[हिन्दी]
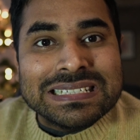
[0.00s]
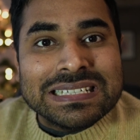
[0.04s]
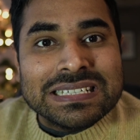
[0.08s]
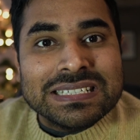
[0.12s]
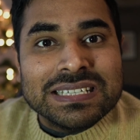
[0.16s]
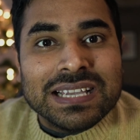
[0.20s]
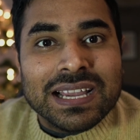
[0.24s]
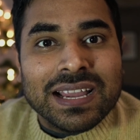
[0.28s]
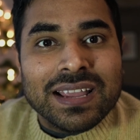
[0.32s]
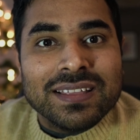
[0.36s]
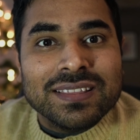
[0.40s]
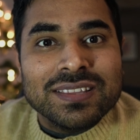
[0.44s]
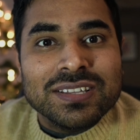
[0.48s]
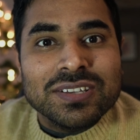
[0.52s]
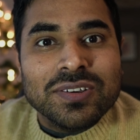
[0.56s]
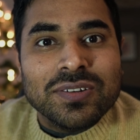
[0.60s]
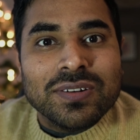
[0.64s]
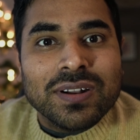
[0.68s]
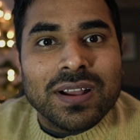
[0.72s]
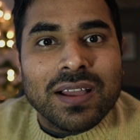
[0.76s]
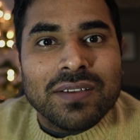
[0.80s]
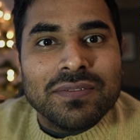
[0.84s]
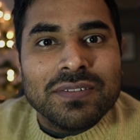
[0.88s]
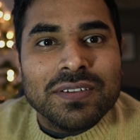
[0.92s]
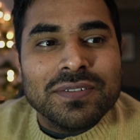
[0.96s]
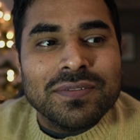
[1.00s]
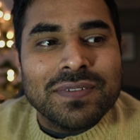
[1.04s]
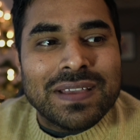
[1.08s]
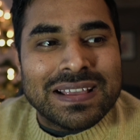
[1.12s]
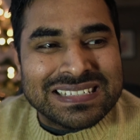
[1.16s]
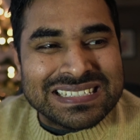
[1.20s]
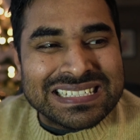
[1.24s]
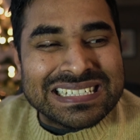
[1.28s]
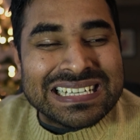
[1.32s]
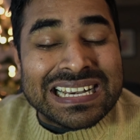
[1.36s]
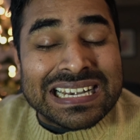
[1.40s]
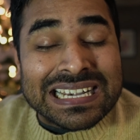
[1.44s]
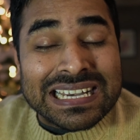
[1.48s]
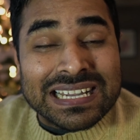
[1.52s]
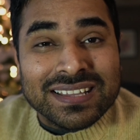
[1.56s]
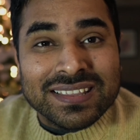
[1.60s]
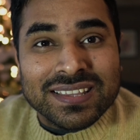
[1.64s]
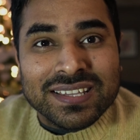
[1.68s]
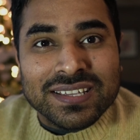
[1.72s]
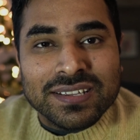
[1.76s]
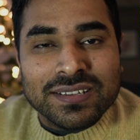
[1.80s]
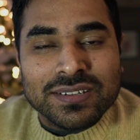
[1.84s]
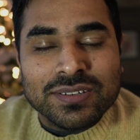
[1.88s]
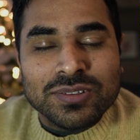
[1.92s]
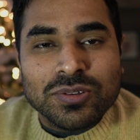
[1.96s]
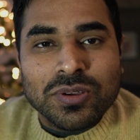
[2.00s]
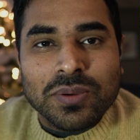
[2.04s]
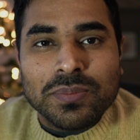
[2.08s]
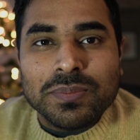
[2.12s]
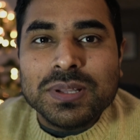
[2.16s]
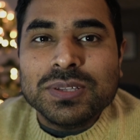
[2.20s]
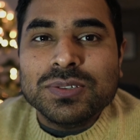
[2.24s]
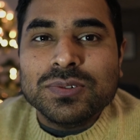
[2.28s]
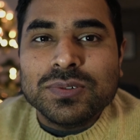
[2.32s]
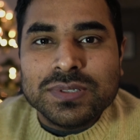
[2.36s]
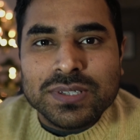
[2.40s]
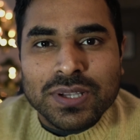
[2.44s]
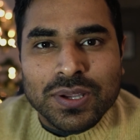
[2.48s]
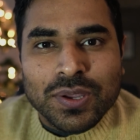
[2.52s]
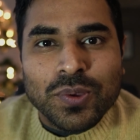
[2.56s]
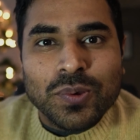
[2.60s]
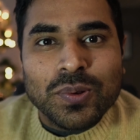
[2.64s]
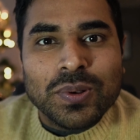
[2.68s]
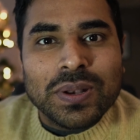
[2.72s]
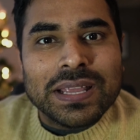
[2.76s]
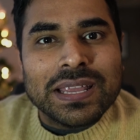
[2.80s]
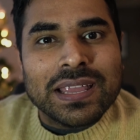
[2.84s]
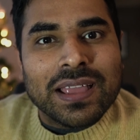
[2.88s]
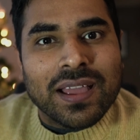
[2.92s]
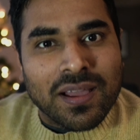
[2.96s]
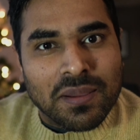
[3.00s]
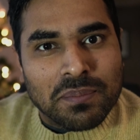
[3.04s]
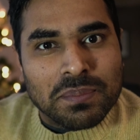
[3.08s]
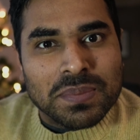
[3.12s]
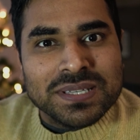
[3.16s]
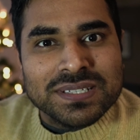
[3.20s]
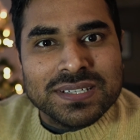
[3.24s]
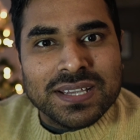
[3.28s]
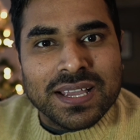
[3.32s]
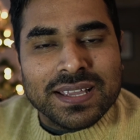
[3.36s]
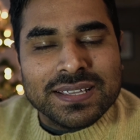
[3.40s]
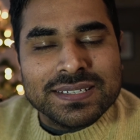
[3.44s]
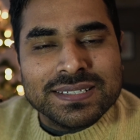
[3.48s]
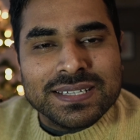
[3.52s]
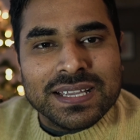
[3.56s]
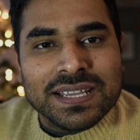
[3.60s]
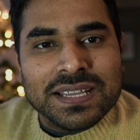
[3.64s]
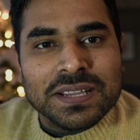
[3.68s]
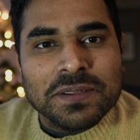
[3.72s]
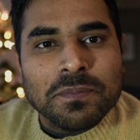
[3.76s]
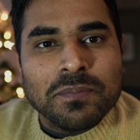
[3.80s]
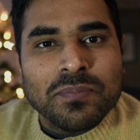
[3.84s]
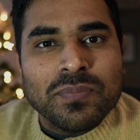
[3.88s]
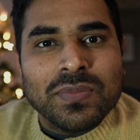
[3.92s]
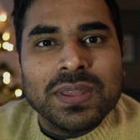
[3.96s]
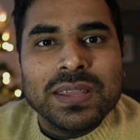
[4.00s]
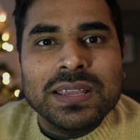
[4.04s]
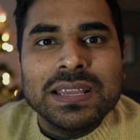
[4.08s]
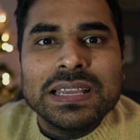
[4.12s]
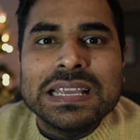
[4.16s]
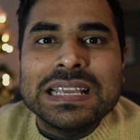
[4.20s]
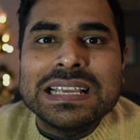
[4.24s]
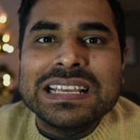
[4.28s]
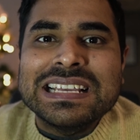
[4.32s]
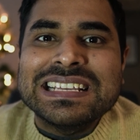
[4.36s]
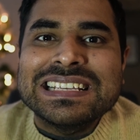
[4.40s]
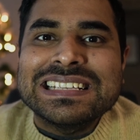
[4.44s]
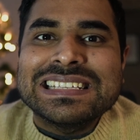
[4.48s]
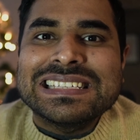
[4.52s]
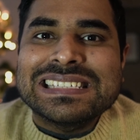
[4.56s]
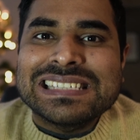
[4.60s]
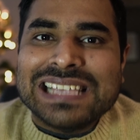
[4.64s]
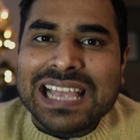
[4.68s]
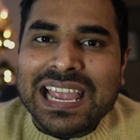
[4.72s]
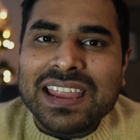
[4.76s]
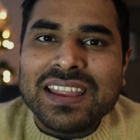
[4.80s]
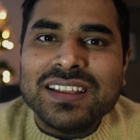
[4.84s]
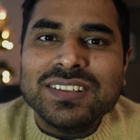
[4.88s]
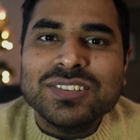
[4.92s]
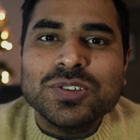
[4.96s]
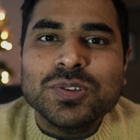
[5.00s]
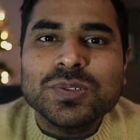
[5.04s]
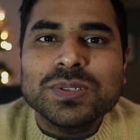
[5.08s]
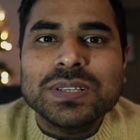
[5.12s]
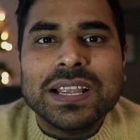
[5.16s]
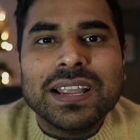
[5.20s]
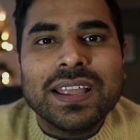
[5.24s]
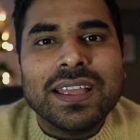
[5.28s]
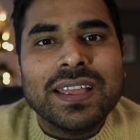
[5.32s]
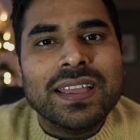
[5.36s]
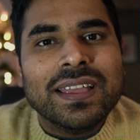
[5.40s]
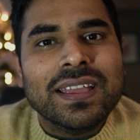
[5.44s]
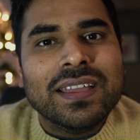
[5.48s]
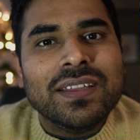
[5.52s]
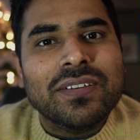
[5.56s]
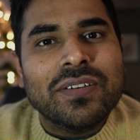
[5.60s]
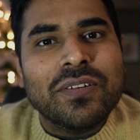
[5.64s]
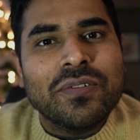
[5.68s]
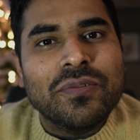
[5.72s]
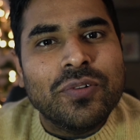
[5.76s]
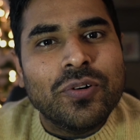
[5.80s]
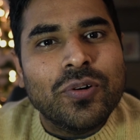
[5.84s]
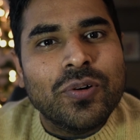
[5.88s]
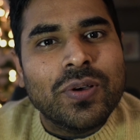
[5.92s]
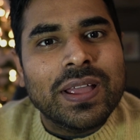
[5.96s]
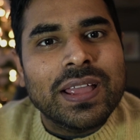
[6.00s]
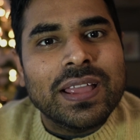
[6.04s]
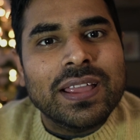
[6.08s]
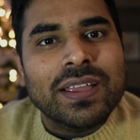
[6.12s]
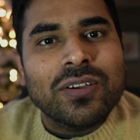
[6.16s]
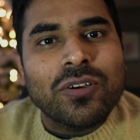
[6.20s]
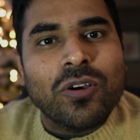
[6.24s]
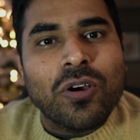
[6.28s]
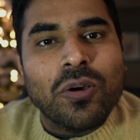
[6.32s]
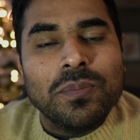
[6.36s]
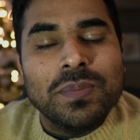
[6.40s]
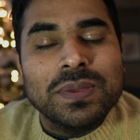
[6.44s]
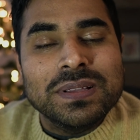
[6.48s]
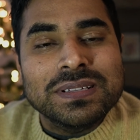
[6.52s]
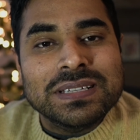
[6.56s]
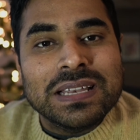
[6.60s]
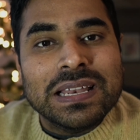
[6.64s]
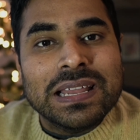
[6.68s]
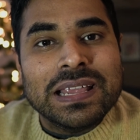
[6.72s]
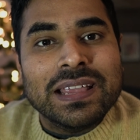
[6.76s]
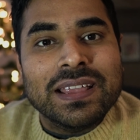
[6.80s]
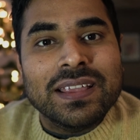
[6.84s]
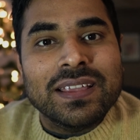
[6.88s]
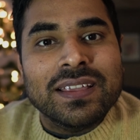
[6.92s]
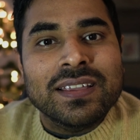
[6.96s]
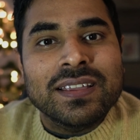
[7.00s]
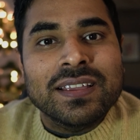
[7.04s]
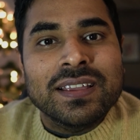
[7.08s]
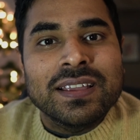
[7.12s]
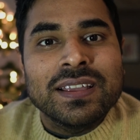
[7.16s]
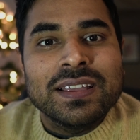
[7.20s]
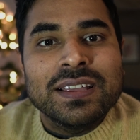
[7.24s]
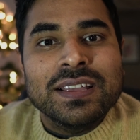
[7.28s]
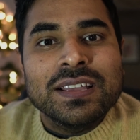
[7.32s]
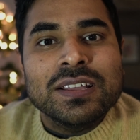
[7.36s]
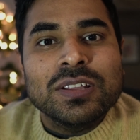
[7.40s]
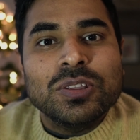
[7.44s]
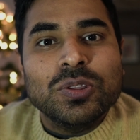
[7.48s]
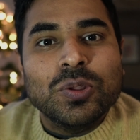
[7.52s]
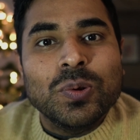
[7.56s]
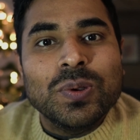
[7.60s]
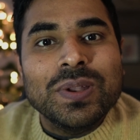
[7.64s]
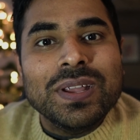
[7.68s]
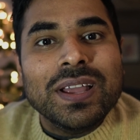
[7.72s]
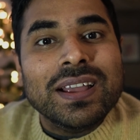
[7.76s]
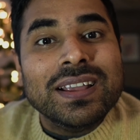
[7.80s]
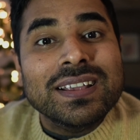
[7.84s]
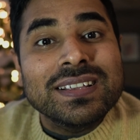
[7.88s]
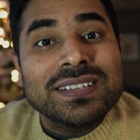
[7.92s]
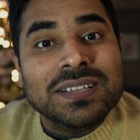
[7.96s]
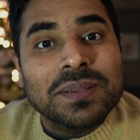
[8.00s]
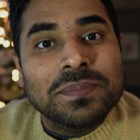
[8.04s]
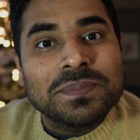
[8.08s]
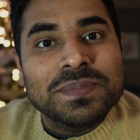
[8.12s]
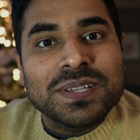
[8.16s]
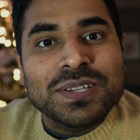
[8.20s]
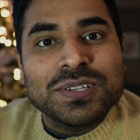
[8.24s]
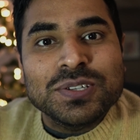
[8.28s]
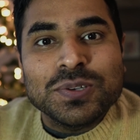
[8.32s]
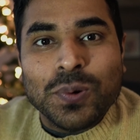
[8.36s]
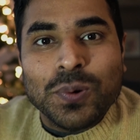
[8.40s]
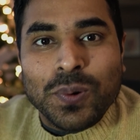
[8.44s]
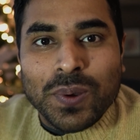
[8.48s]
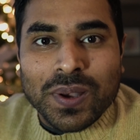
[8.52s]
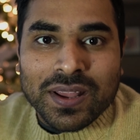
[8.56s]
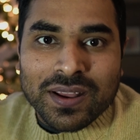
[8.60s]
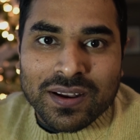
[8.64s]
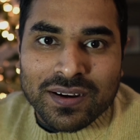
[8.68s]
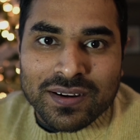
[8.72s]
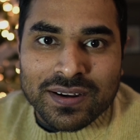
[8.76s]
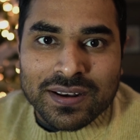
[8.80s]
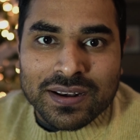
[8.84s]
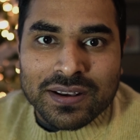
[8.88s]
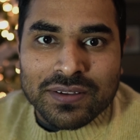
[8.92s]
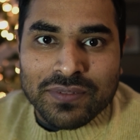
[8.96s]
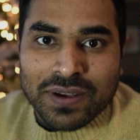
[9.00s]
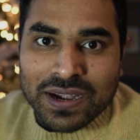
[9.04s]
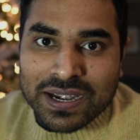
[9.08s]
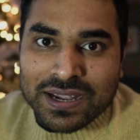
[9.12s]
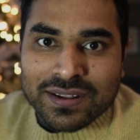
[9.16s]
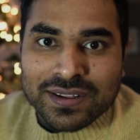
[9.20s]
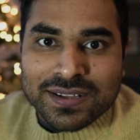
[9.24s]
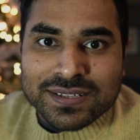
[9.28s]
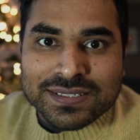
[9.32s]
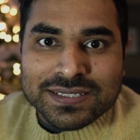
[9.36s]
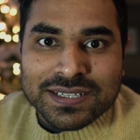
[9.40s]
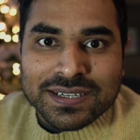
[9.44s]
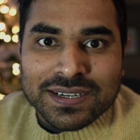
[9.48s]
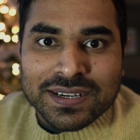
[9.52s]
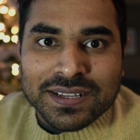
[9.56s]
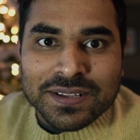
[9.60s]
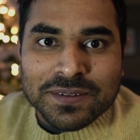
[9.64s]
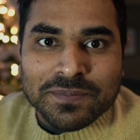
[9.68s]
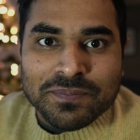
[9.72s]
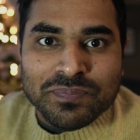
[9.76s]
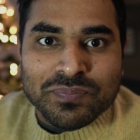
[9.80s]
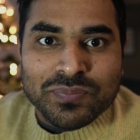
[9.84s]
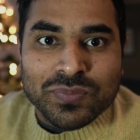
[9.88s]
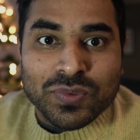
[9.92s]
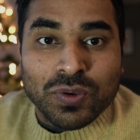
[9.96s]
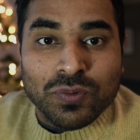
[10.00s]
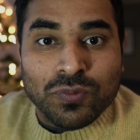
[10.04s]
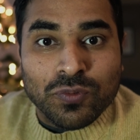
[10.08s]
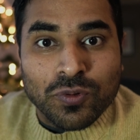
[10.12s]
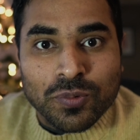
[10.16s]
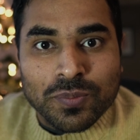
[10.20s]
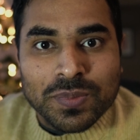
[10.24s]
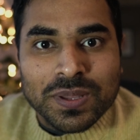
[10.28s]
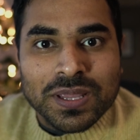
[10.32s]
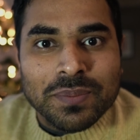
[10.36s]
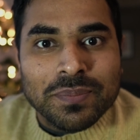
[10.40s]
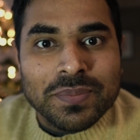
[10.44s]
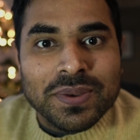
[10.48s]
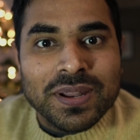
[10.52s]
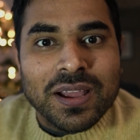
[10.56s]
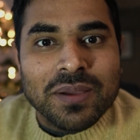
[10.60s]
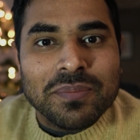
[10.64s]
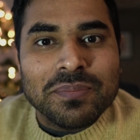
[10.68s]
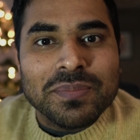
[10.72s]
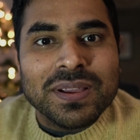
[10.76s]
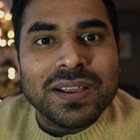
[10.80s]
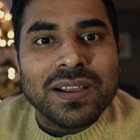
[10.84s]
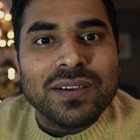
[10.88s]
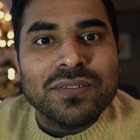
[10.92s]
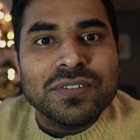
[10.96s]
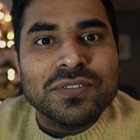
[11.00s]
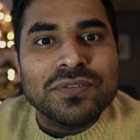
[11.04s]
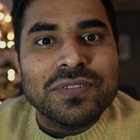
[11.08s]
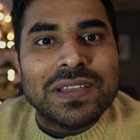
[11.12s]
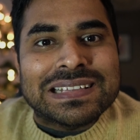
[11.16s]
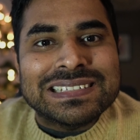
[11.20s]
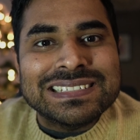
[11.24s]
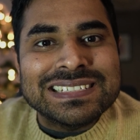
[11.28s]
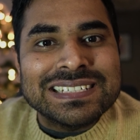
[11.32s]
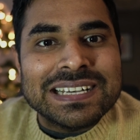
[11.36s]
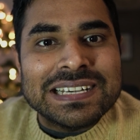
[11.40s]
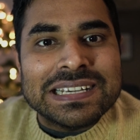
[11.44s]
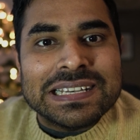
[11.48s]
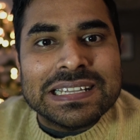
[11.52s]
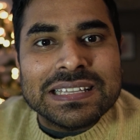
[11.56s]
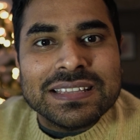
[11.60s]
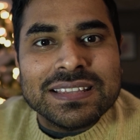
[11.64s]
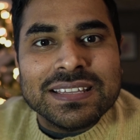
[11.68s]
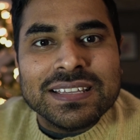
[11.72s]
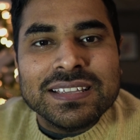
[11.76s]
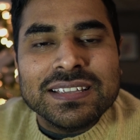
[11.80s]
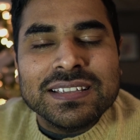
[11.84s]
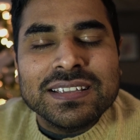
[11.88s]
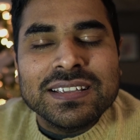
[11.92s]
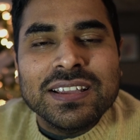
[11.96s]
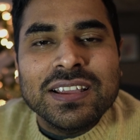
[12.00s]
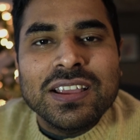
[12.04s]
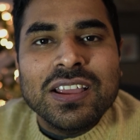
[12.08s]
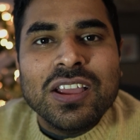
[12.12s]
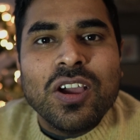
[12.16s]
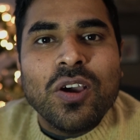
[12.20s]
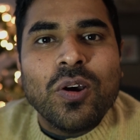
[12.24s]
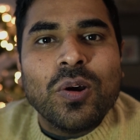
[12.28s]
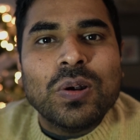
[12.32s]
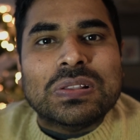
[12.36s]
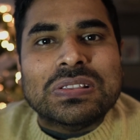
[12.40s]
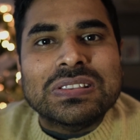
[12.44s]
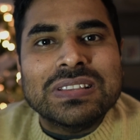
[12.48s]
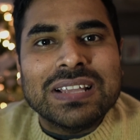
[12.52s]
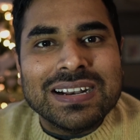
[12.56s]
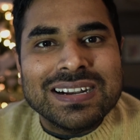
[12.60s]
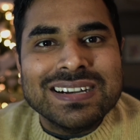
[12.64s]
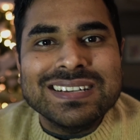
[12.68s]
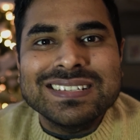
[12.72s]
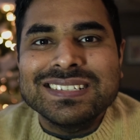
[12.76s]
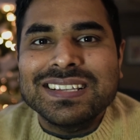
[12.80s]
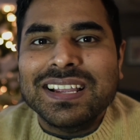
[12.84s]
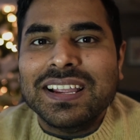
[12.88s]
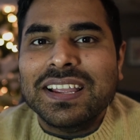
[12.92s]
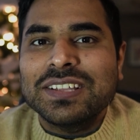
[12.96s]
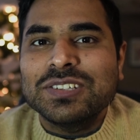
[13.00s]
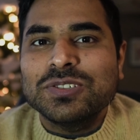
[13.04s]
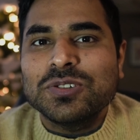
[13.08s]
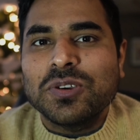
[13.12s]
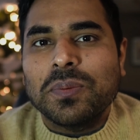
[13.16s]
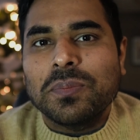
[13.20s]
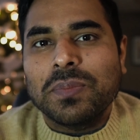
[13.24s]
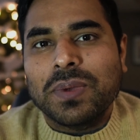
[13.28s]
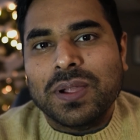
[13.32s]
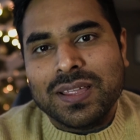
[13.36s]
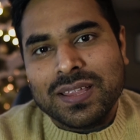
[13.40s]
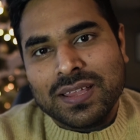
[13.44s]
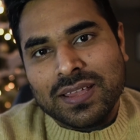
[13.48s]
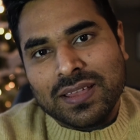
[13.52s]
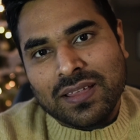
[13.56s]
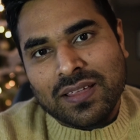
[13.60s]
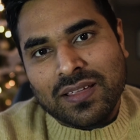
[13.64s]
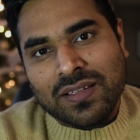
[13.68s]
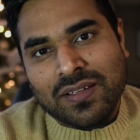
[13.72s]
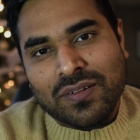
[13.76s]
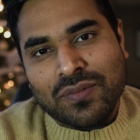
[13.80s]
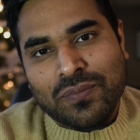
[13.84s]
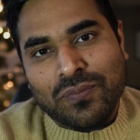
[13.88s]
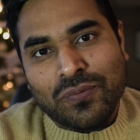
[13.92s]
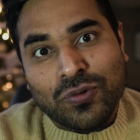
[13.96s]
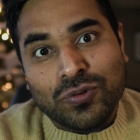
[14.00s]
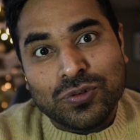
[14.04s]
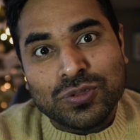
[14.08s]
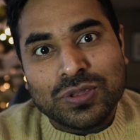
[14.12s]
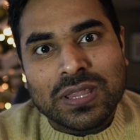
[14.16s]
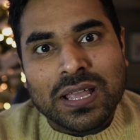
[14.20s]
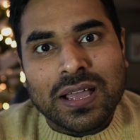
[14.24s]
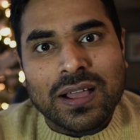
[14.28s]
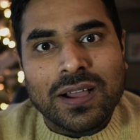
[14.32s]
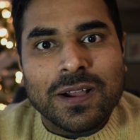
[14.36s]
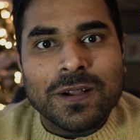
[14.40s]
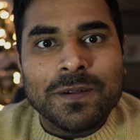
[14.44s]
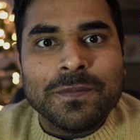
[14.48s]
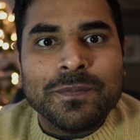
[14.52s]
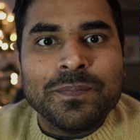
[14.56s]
सी जगह थी और काफ़ी फैसिनेटिंग थी तो हमने सोचा क्यों ना यहाँ पे जाया जाए सेकंड जो जगह है वो है ऑब्वियसली दुनिया की सबसे छोटी कंट्री वेटिकन सिटी तो वो भी अपने आप में काफ़ी फैसिनेटिंग थी और थर्ड जगह जो हम गए वो था